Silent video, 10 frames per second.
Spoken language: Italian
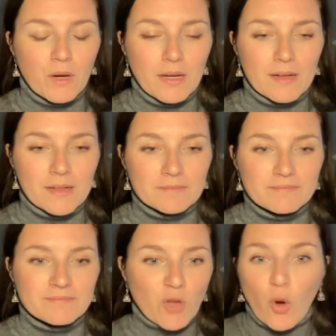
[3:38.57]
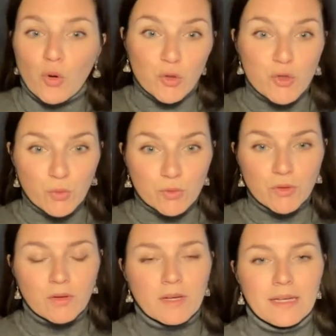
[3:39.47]
Ehm, eh,
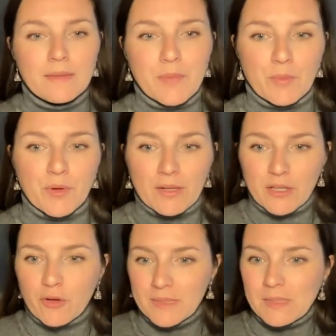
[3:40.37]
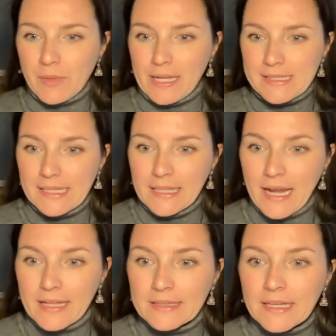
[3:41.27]
conosciuto proprio anche come esperienza
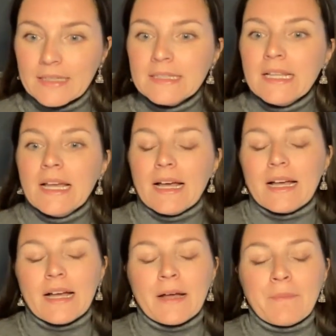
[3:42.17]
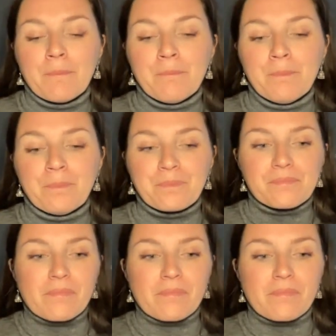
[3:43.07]
diretta, ehm,